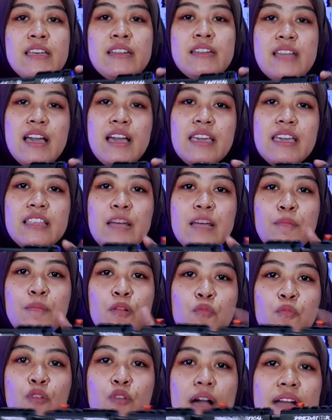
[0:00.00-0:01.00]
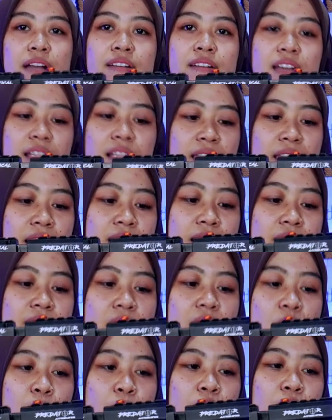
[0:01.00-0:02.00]
Dia kita permukaan dari
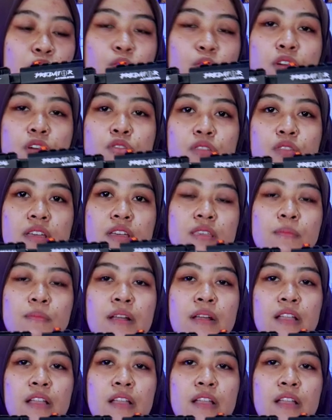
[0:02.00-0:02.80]
harga awal 2.900